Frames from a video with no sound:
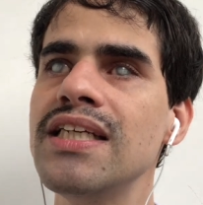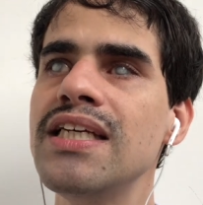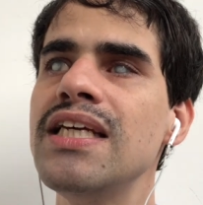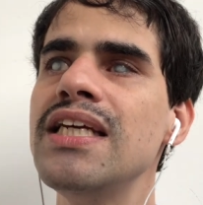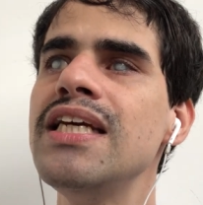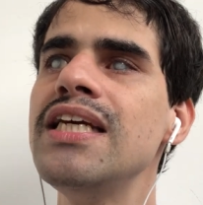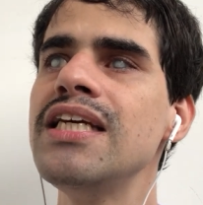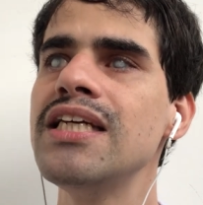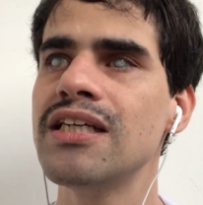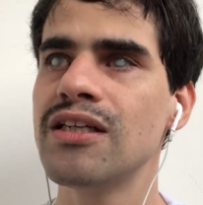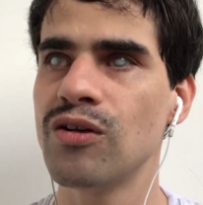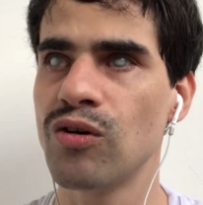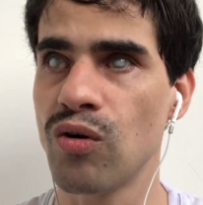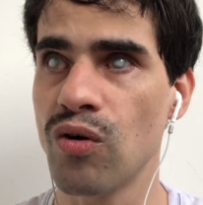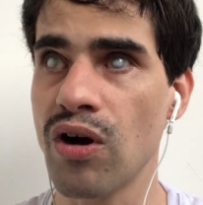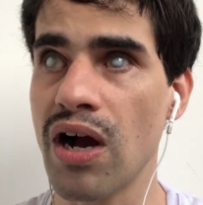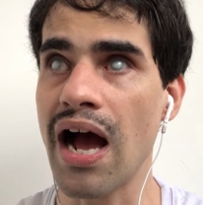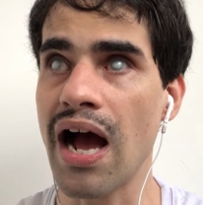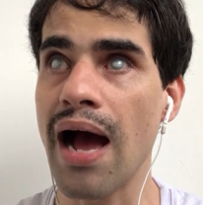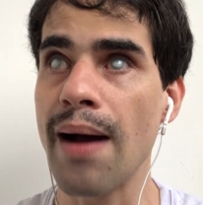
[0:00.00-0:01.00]
e
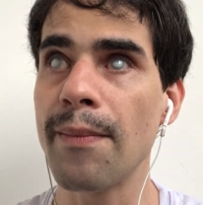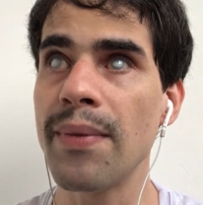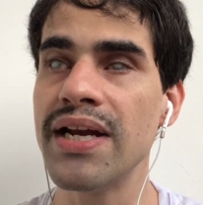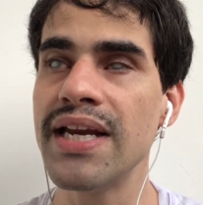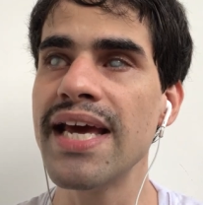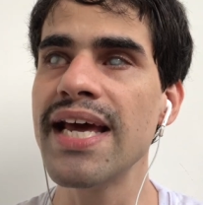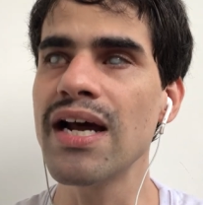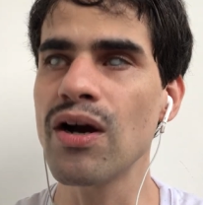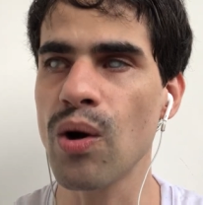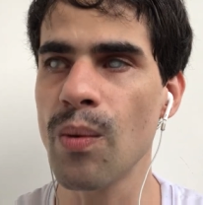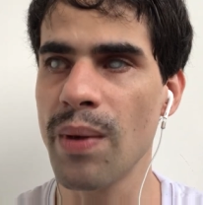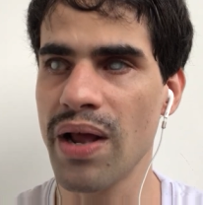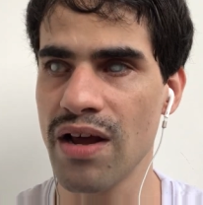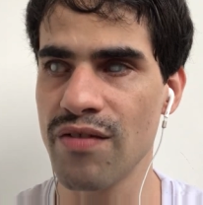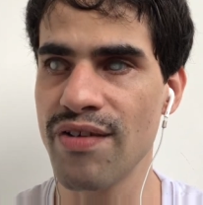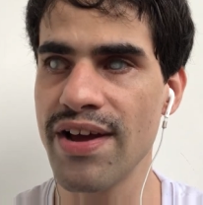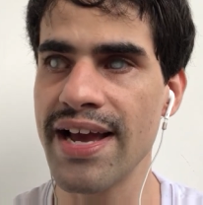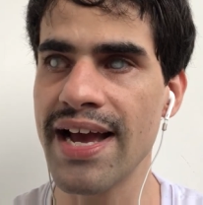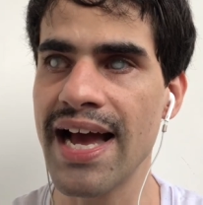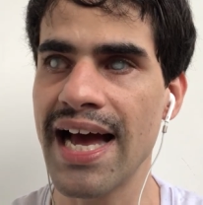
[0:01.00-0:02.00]
a maneira como ela
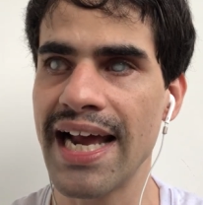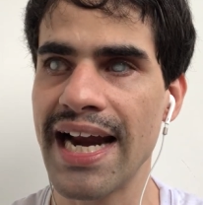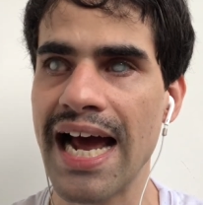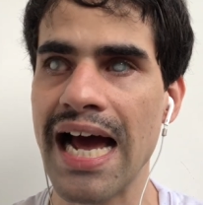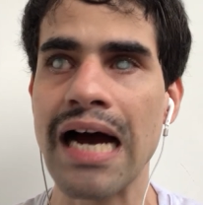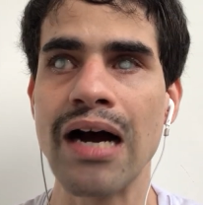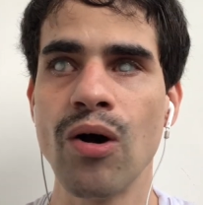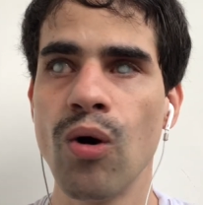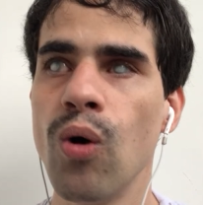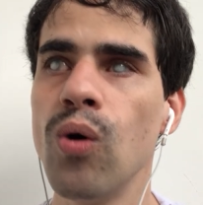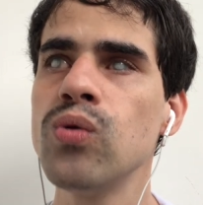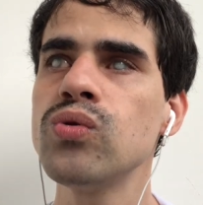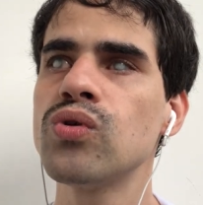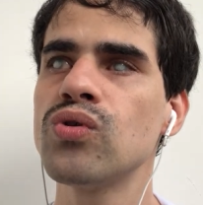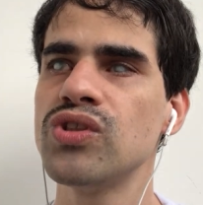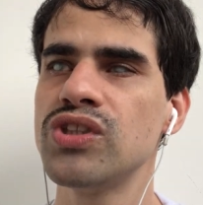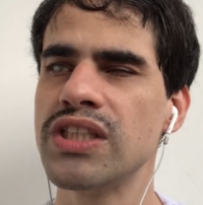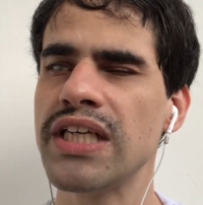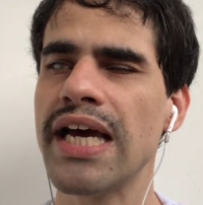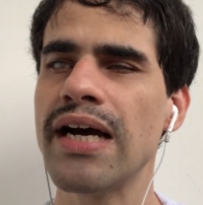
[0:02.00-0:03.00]
vai encarar
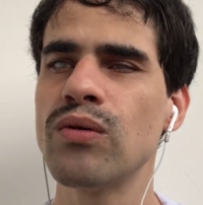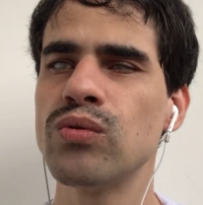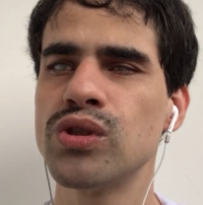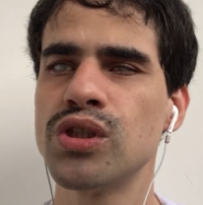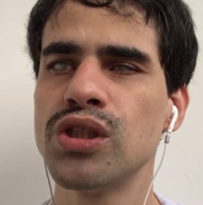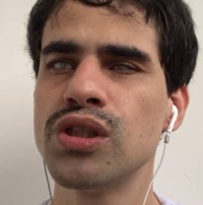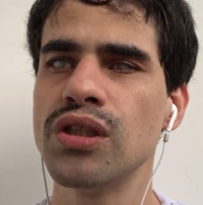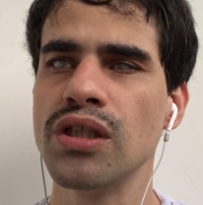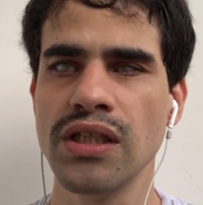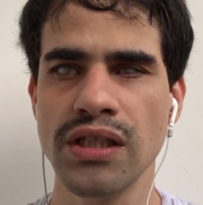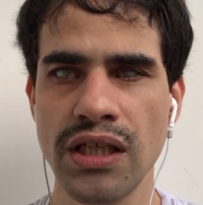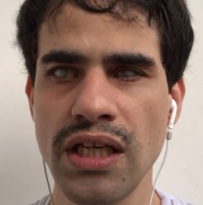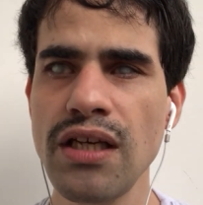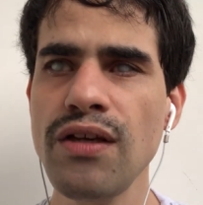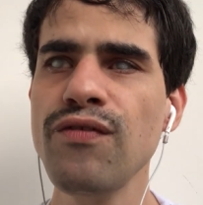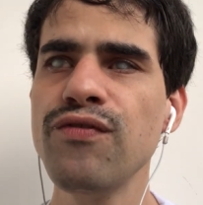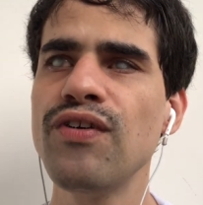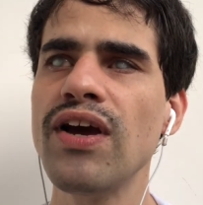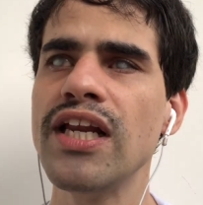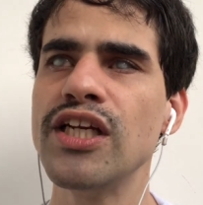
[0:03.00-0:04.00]
outros cegos,
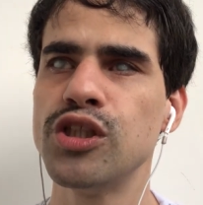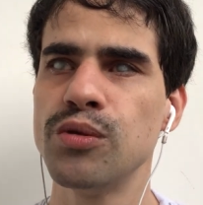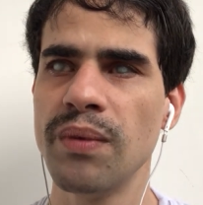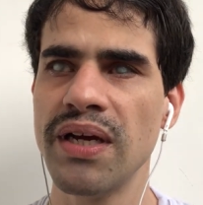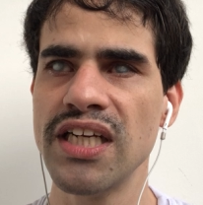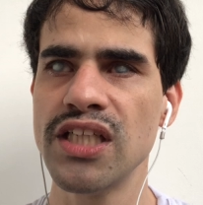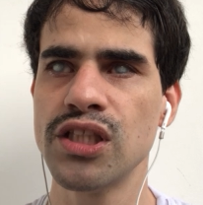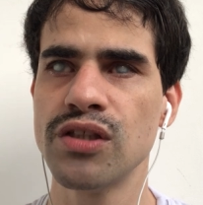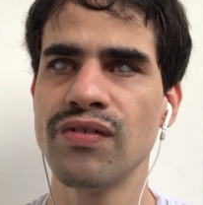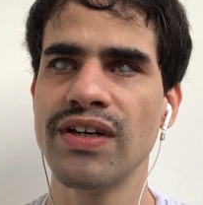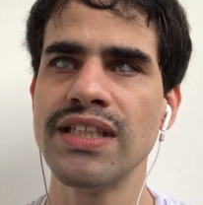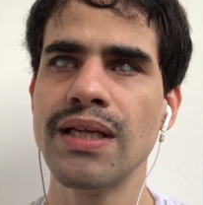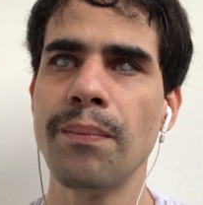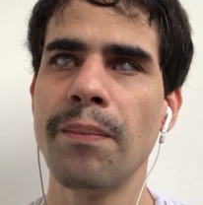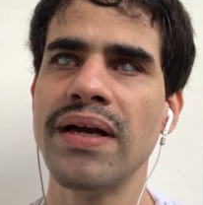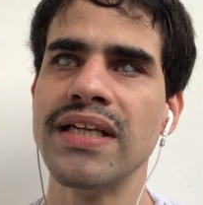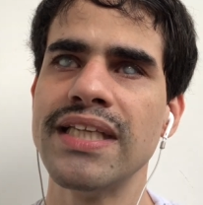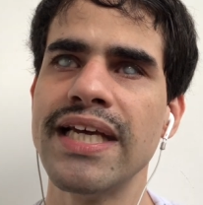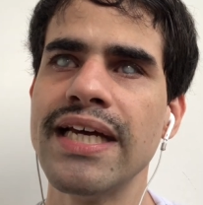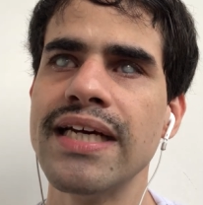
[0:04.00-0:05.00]
infelizmente, vai
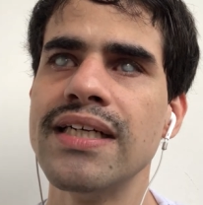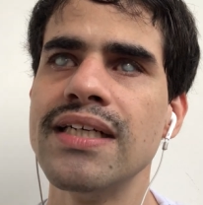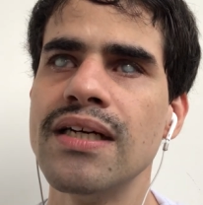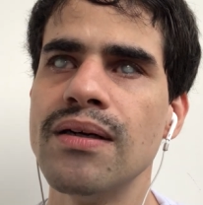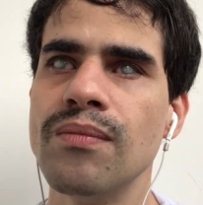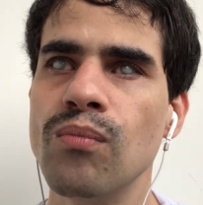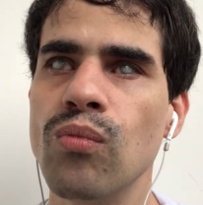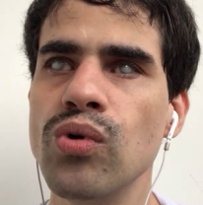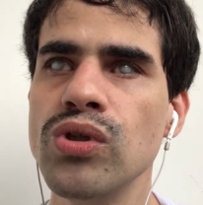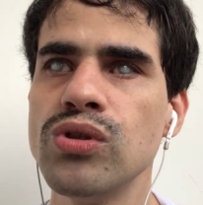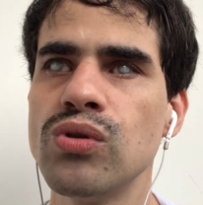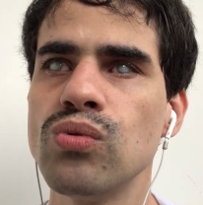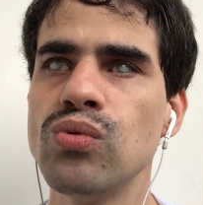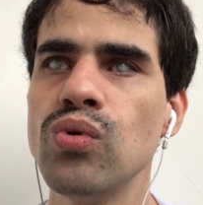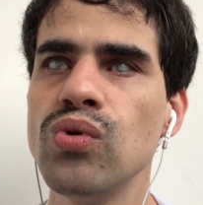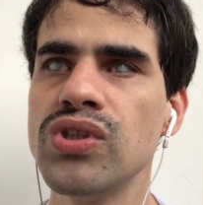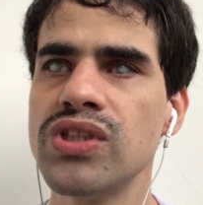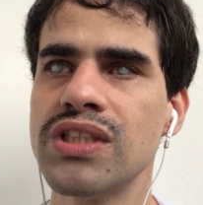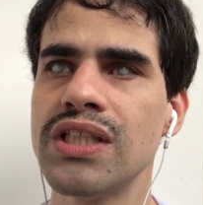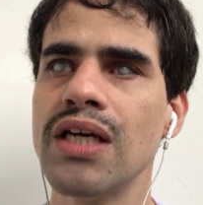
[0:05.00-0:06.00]
depender muito
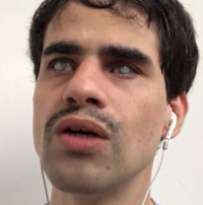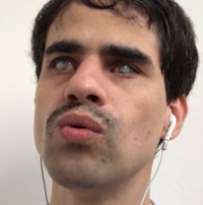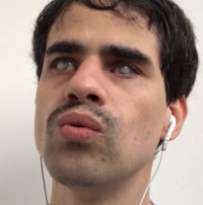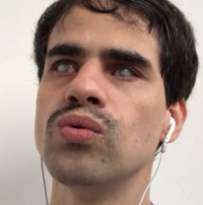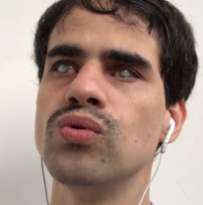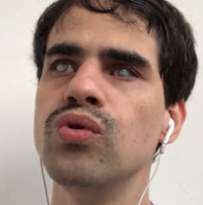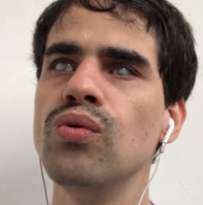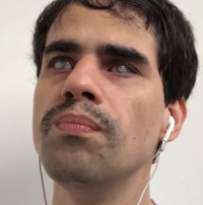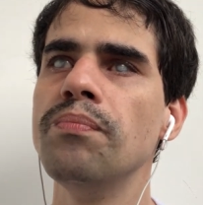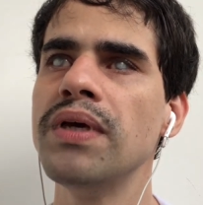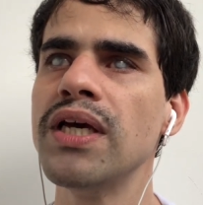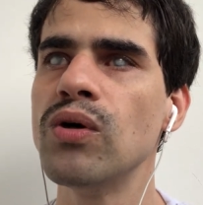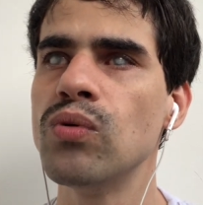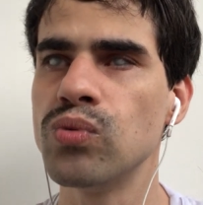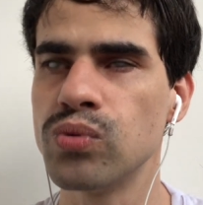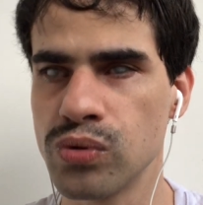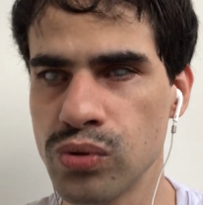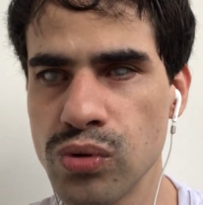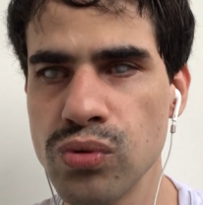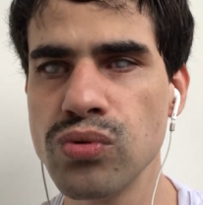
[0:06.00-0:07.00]
do seu, do
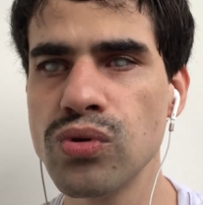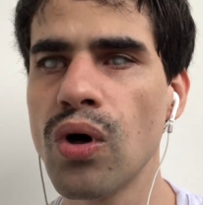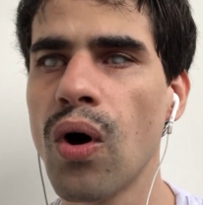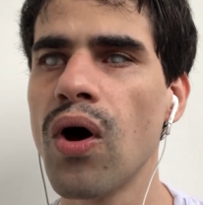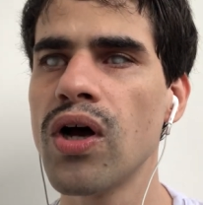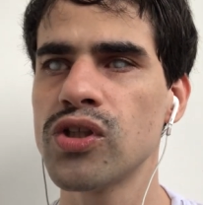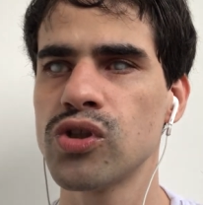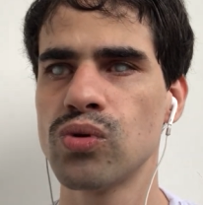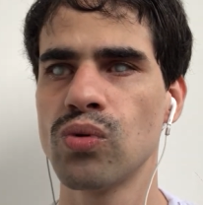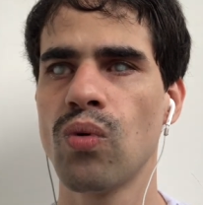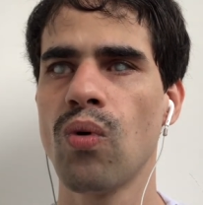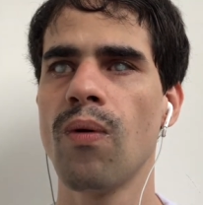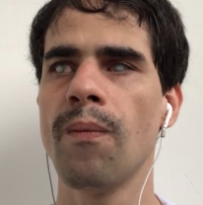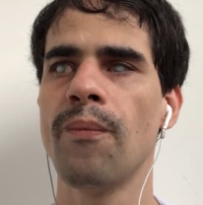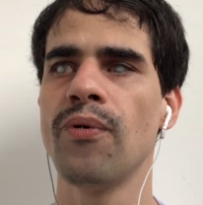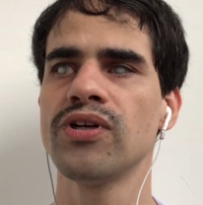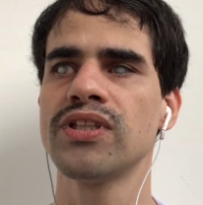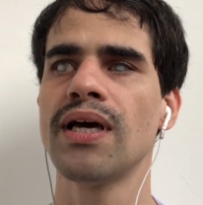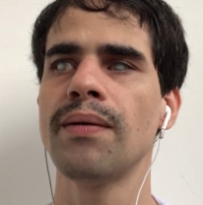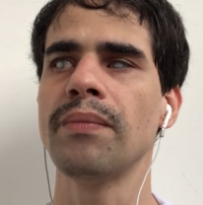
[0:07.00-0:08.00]
meu, do nosso
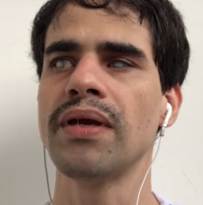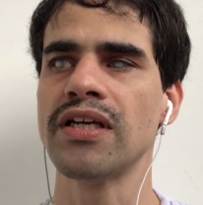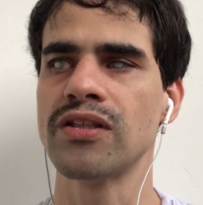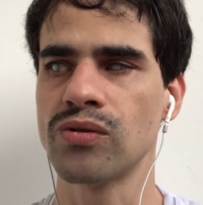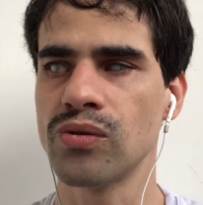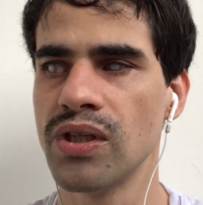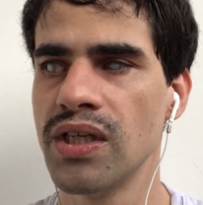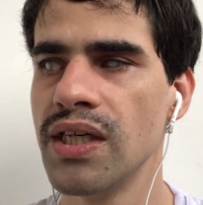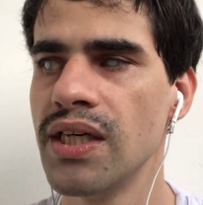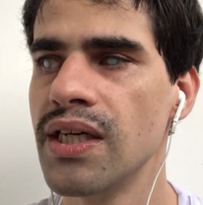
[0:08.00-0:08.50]
comportamento.